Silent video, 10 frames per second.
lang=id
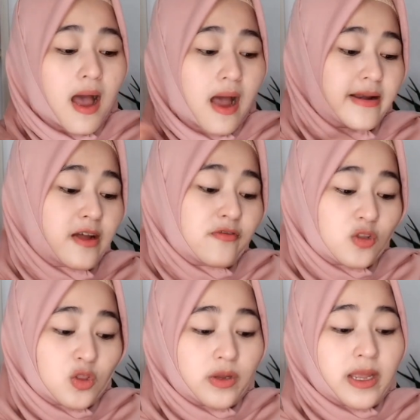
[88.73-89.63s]
ada
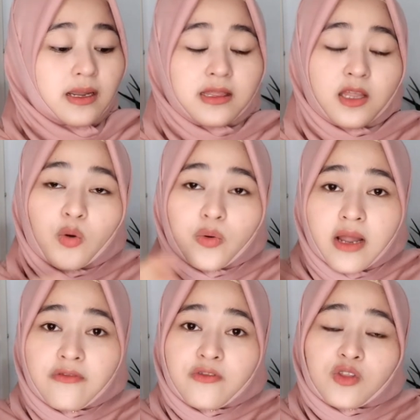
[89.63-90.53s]
foto yang kita
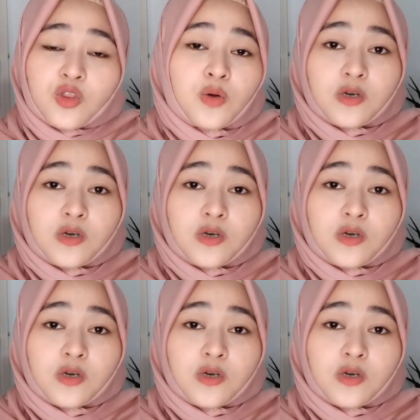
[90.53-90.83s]
udah foto